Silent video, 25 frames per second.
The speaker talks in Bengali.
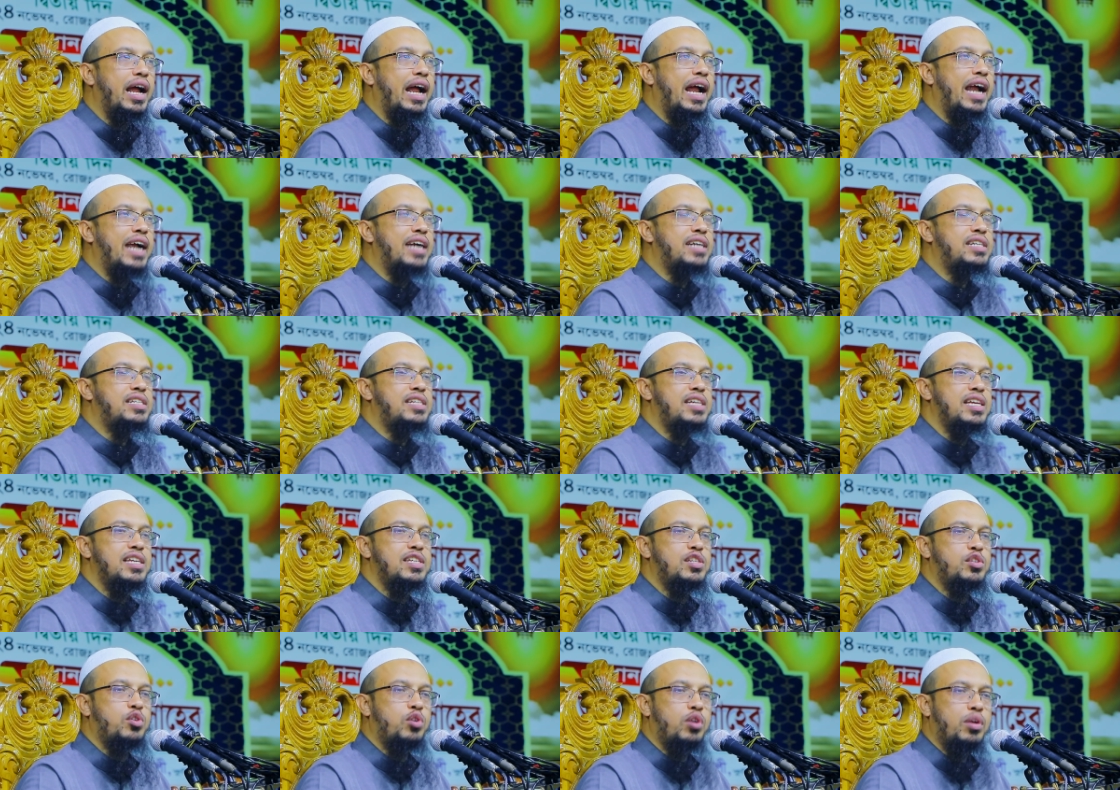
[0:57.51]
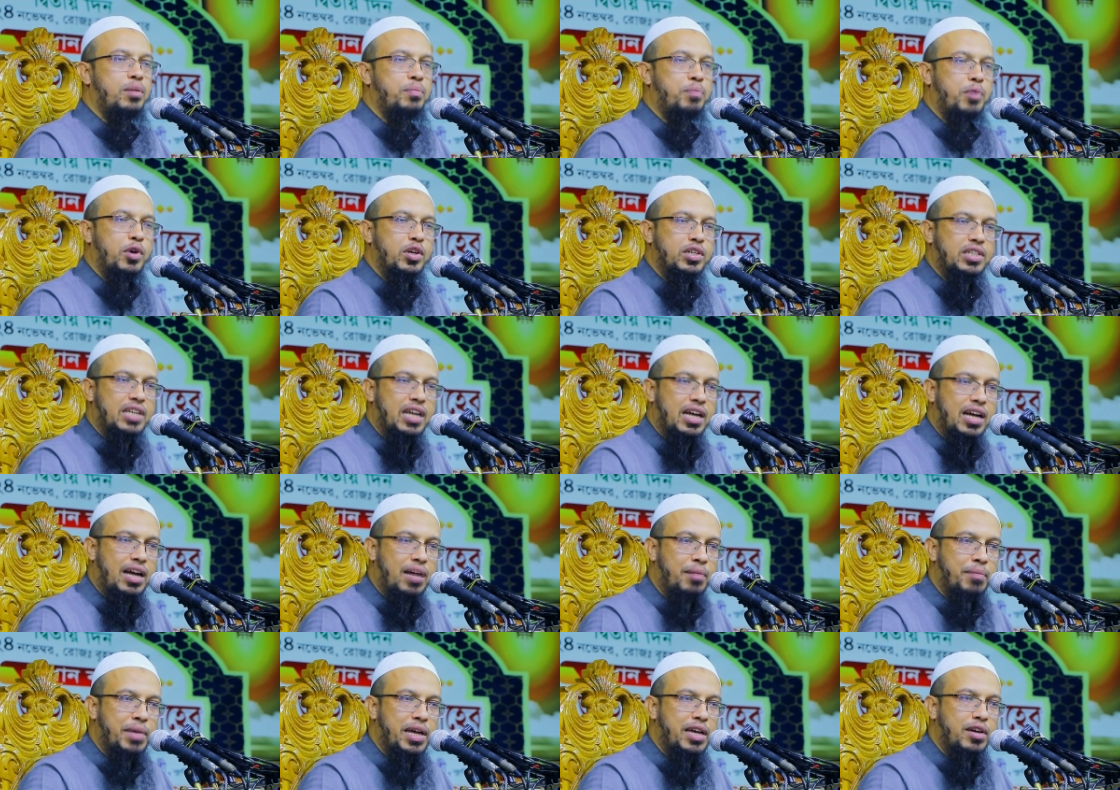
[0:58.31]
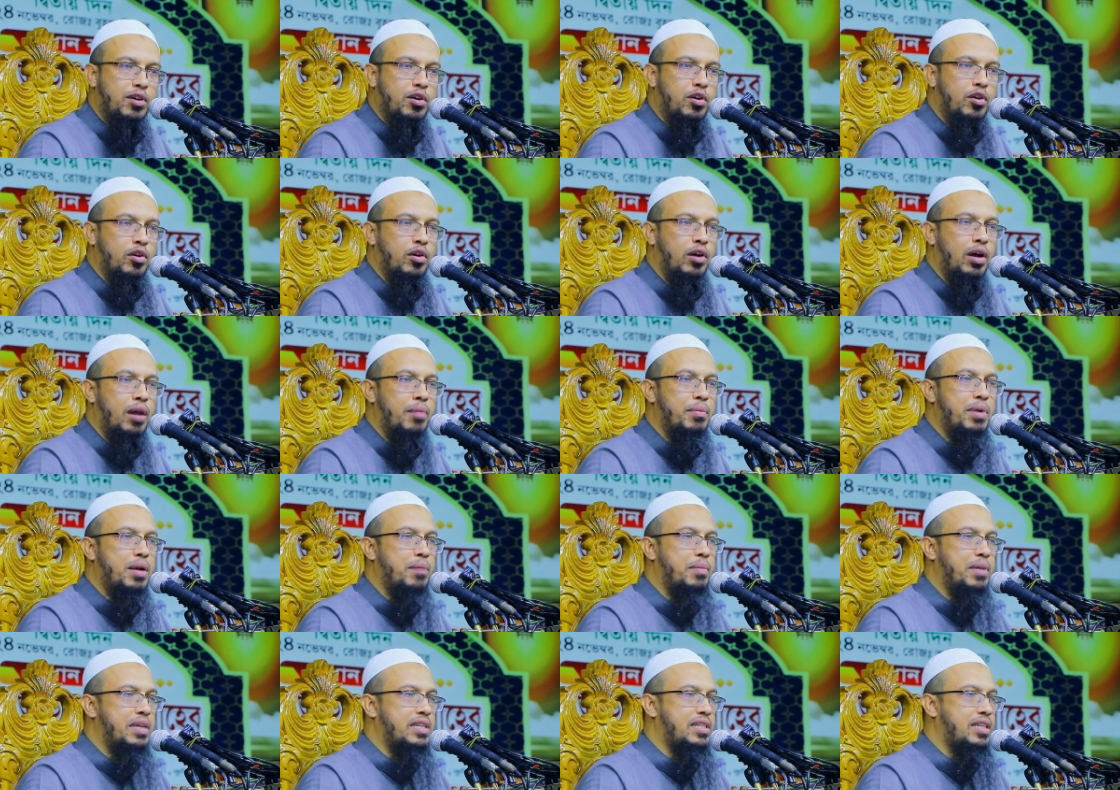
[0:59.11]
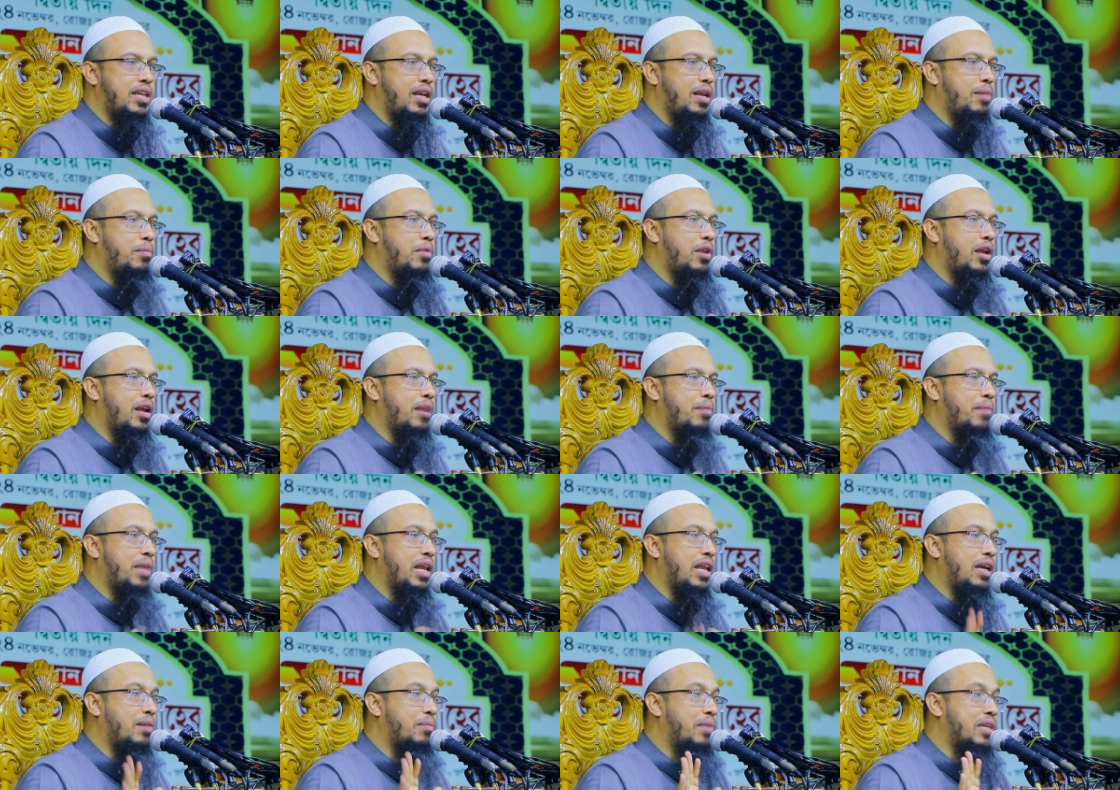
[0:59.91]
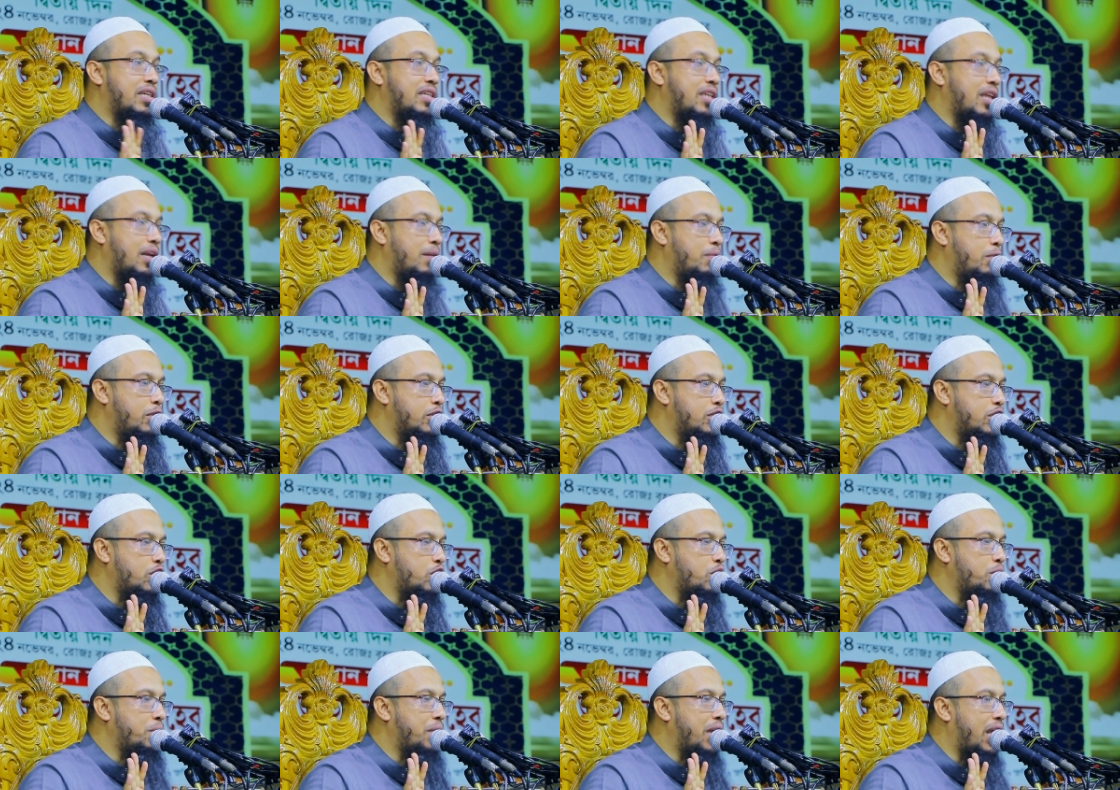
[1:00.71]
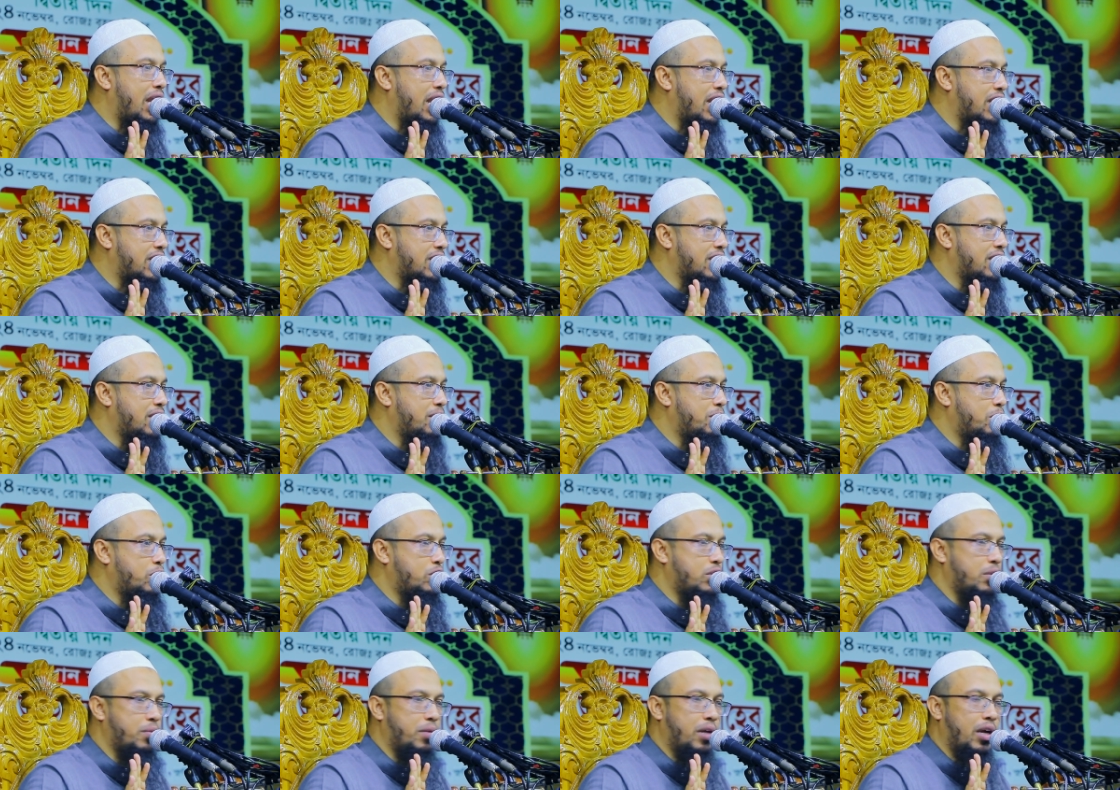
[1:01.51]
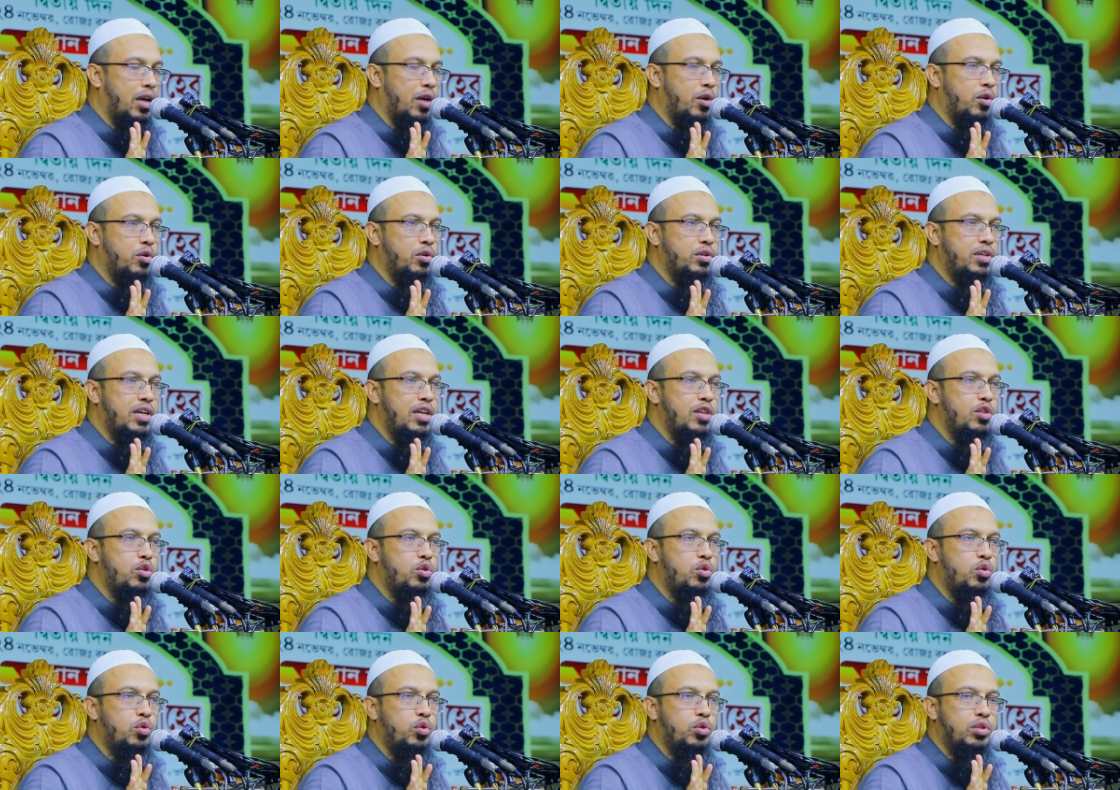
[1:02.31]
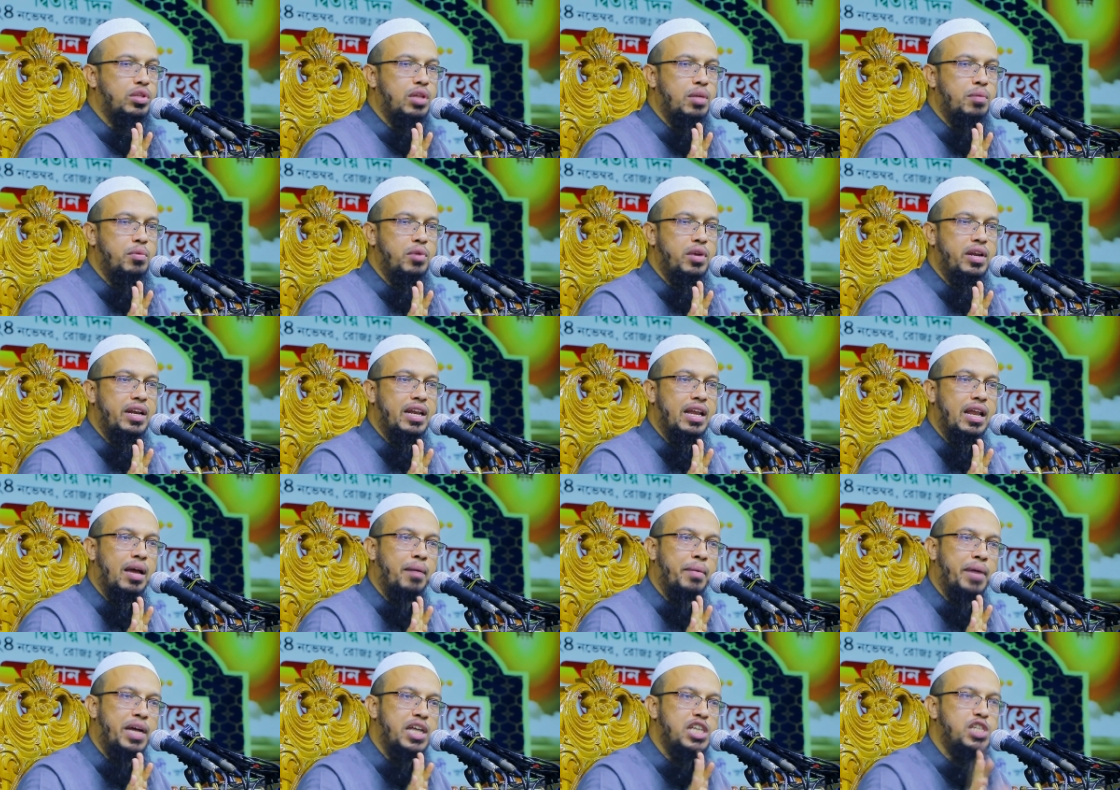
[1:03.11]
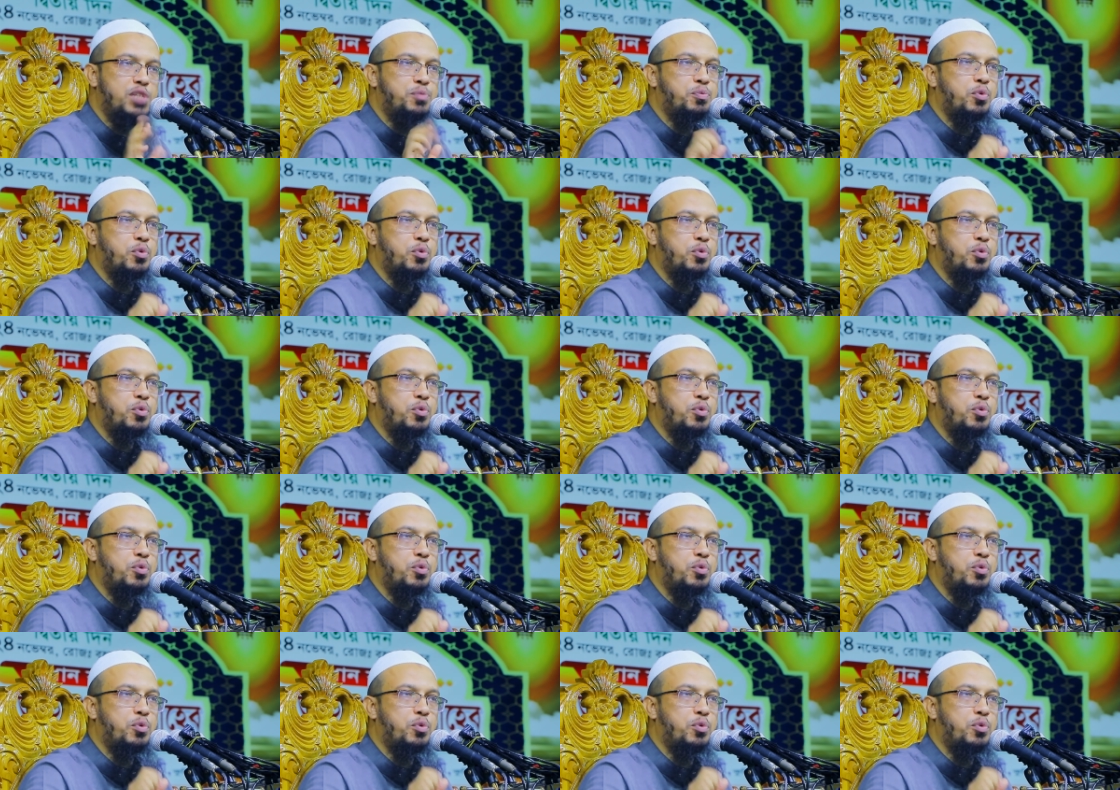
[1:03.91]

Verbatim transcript: অ্যাডসেন্স করে পয়সা কামাই করো আমরা মাসালা বলার মালিক মাসালা বলছি তুমি আল্লাহর সাথে বুঝে বেড়াও কিন্তু তাই বলে নামাজ